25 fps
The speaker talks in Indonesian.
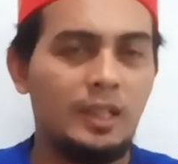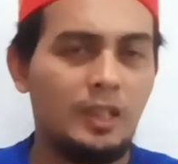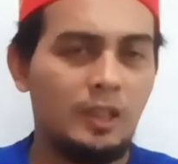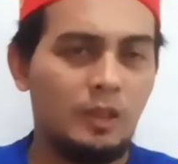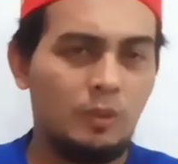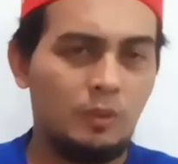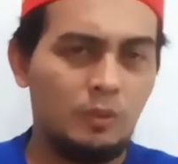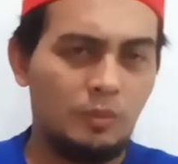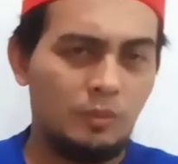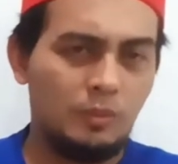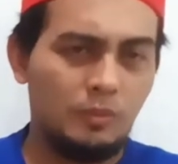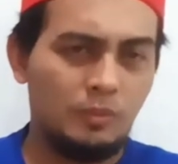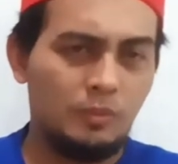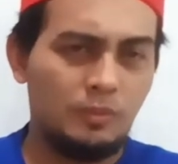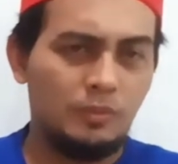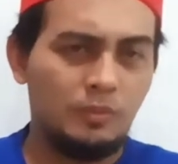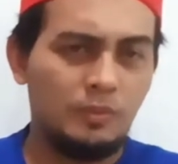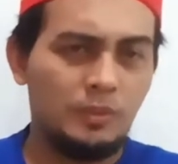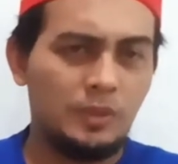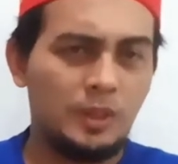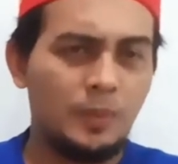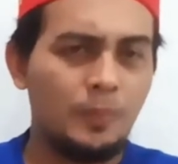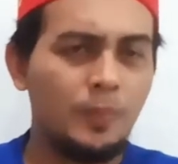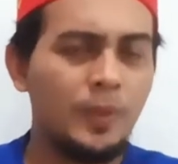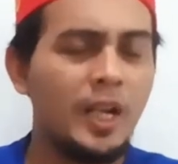itu.
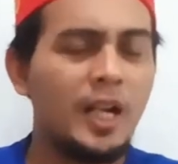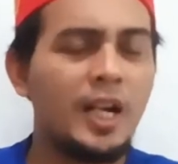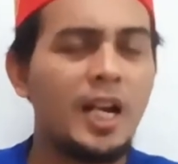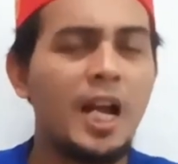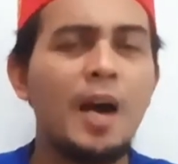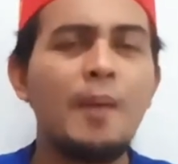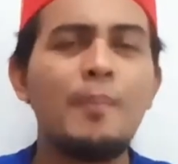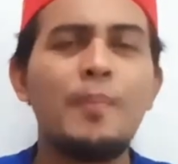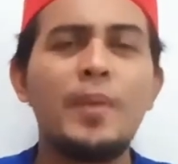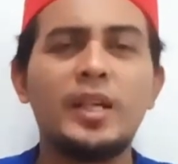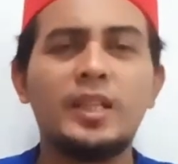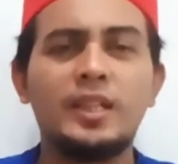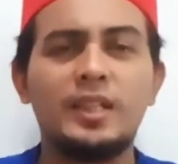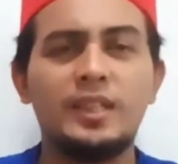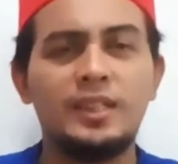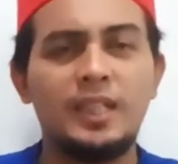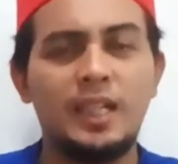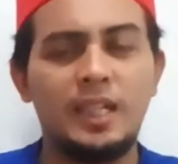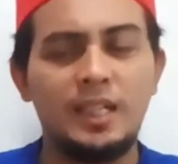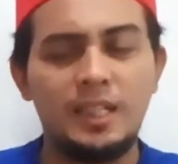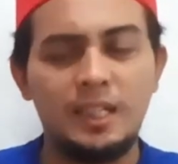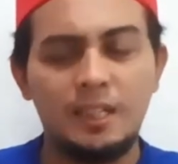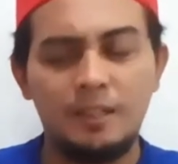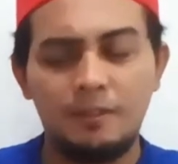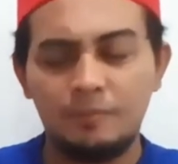Sebenarnya apa yang
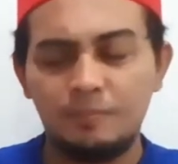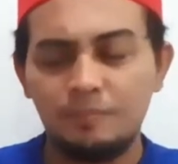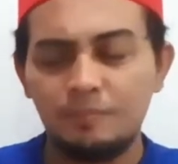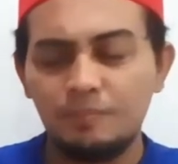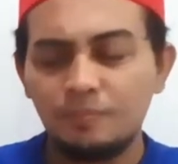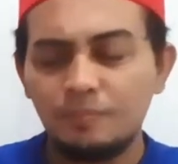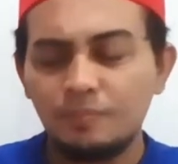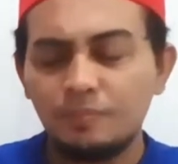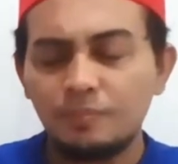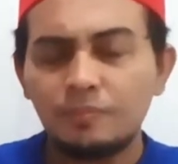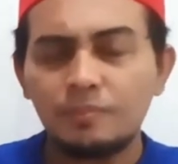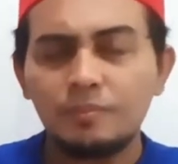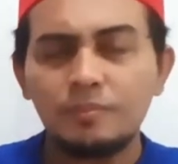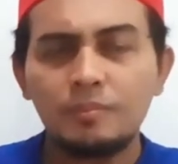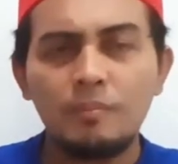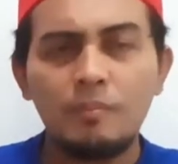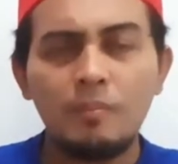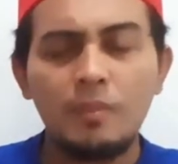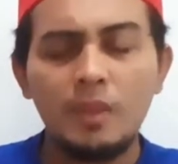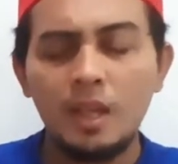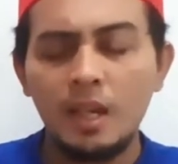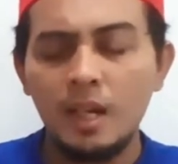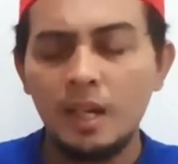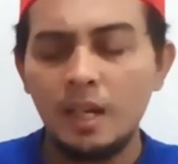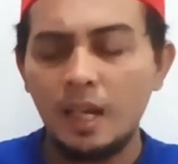terjadi?
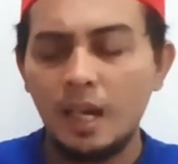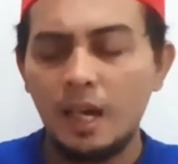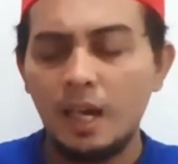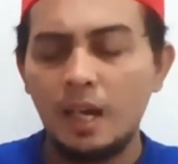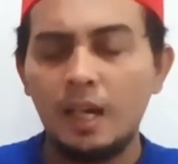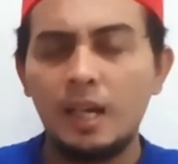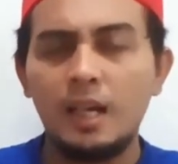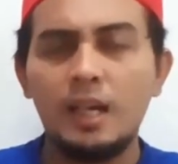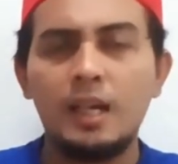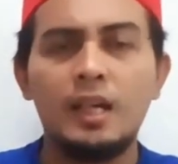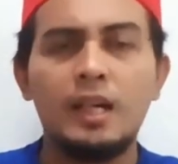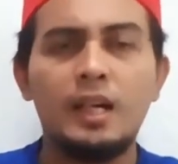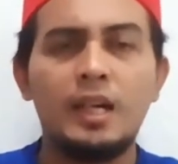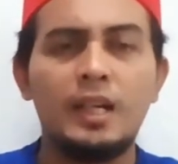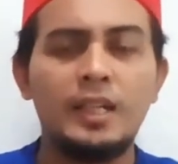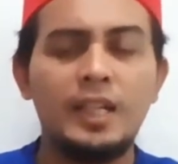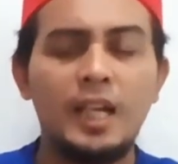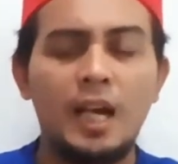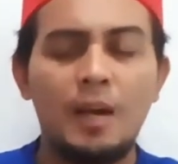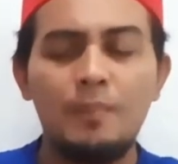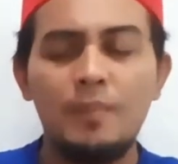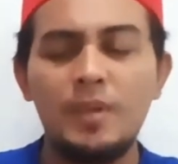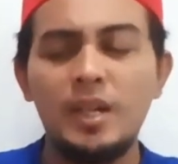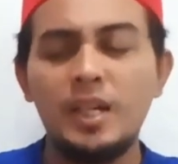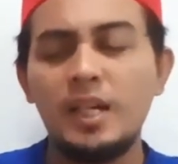Nah,
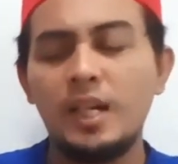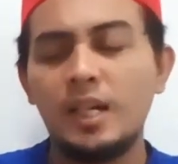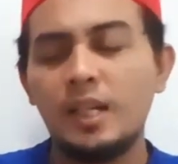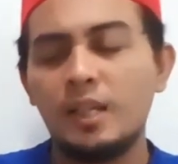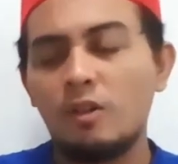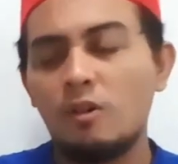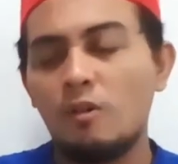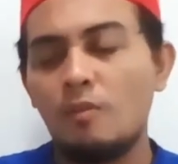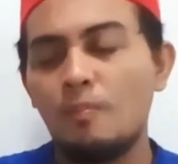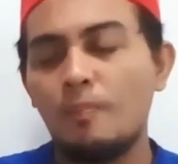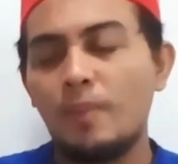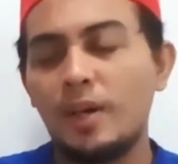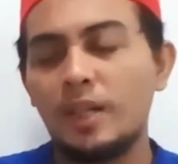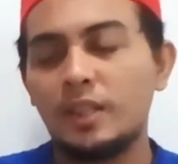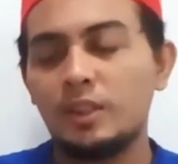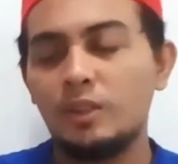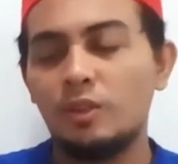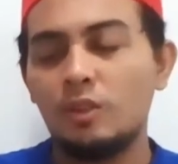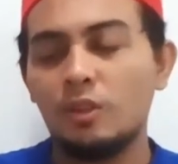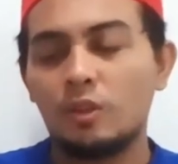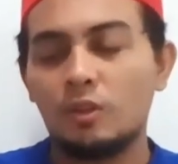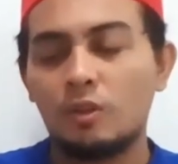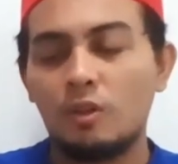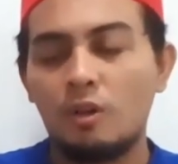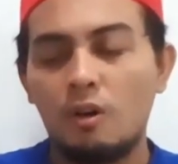diambil dari
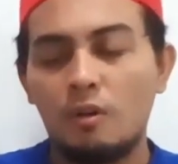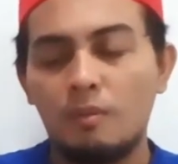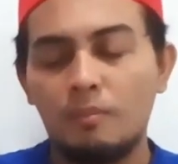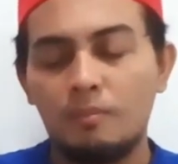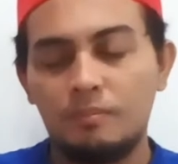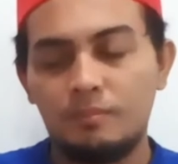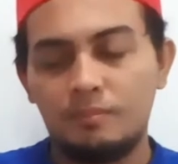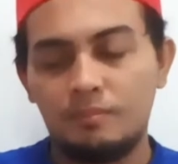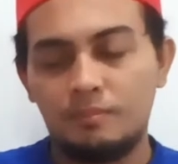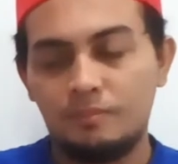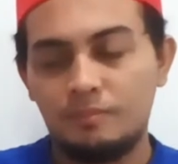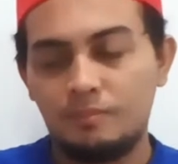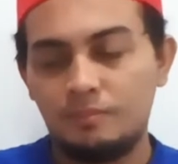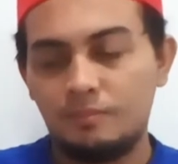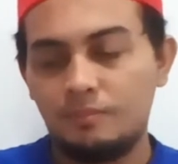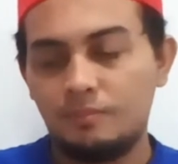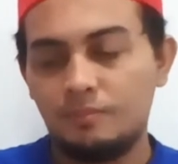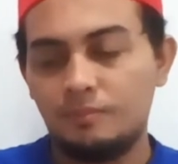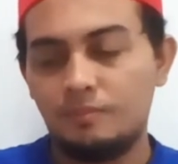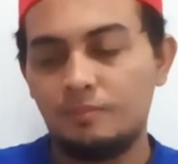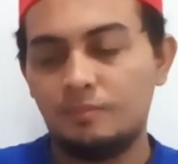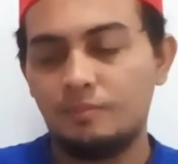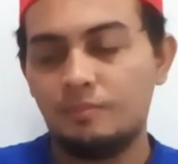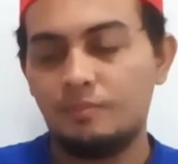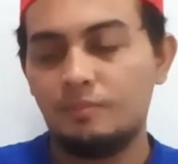kompas.com
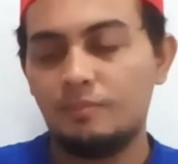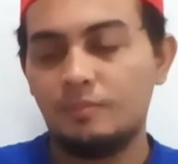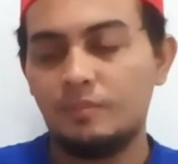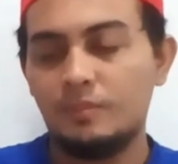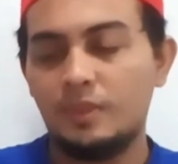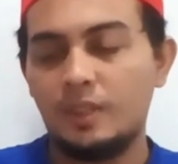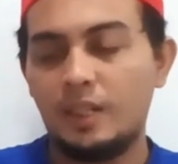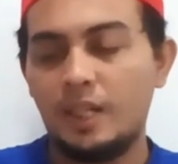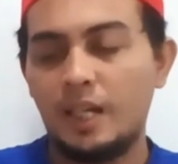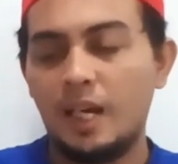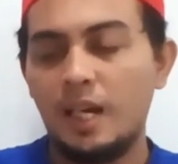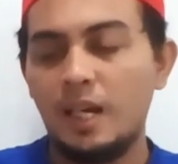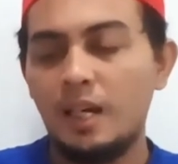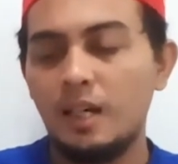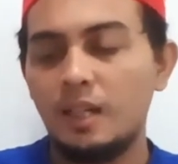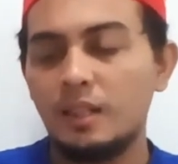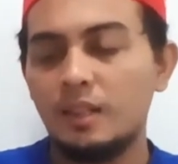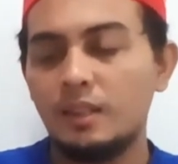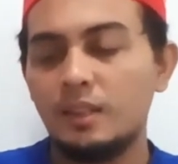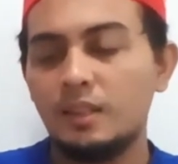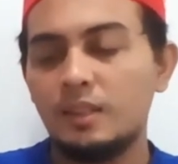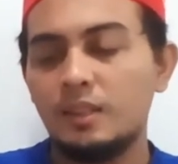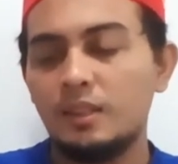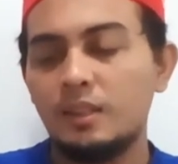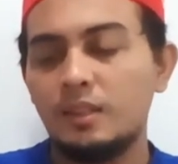ya.
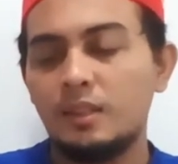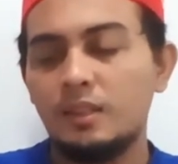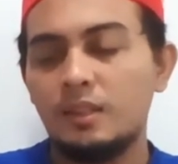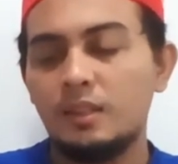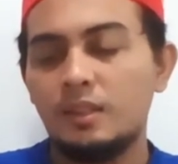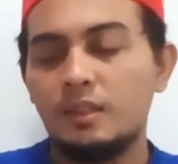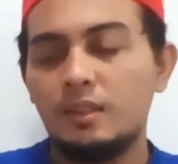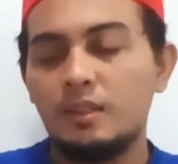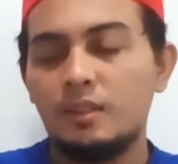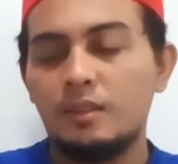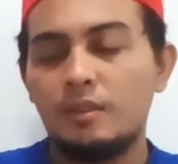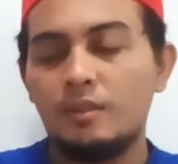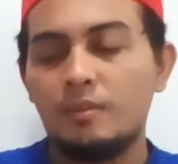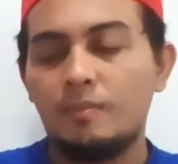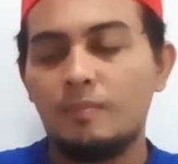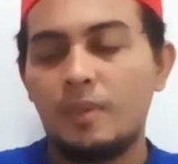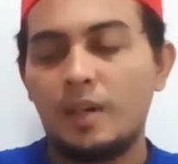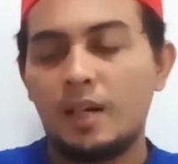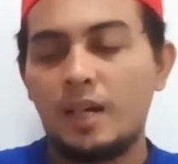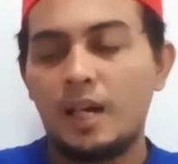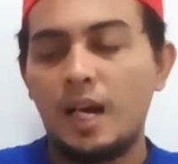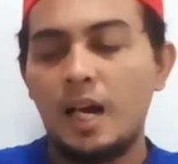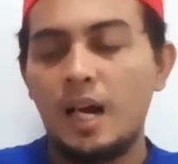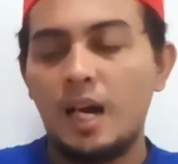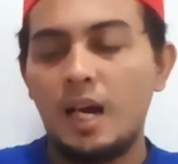
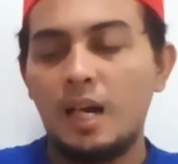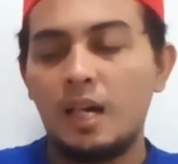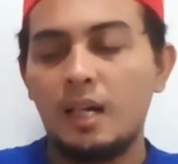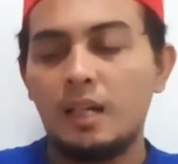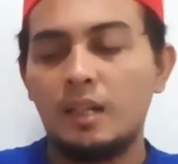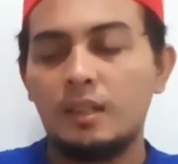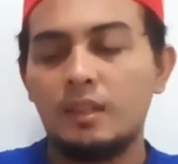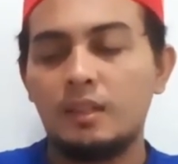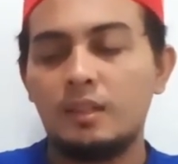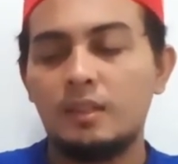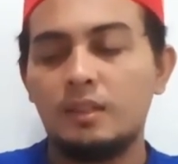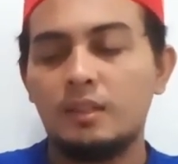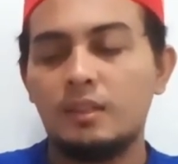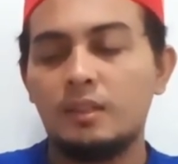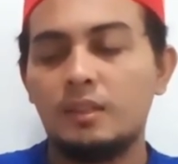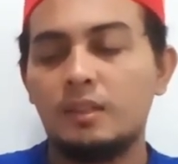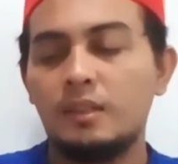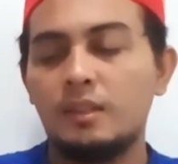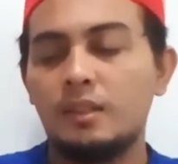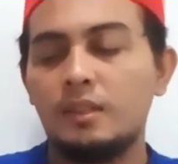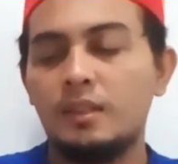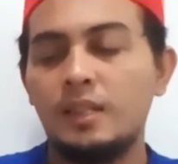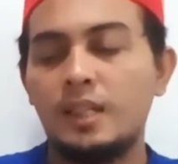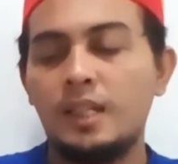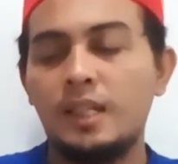Maka
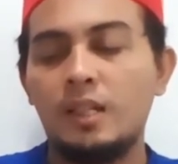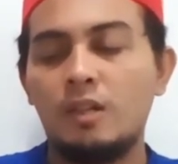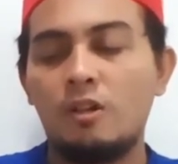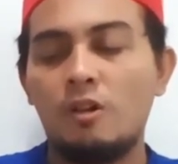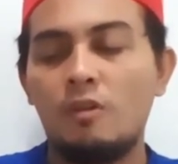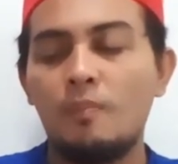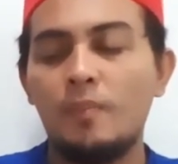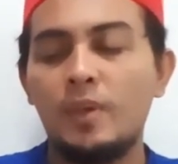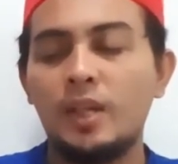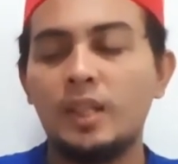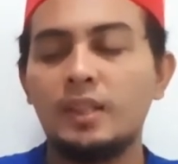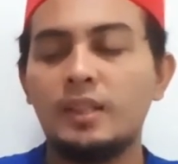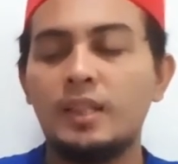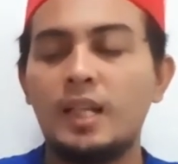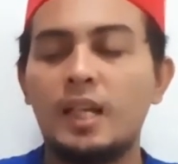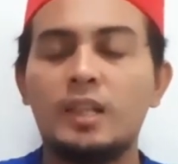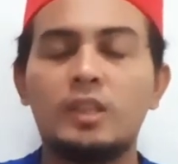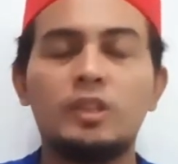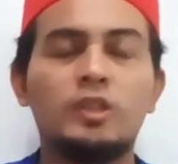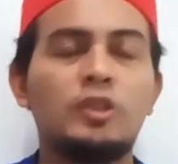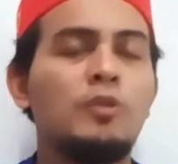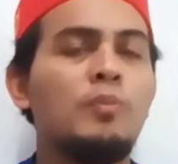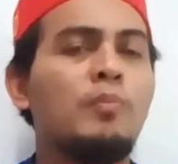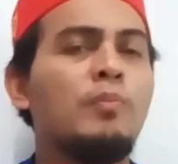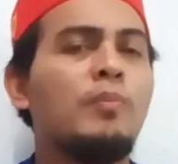dari
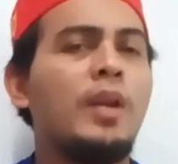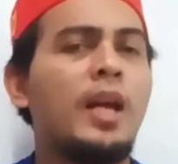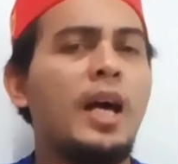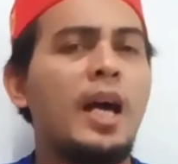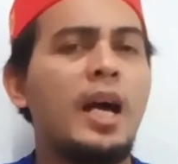komentar sejumlah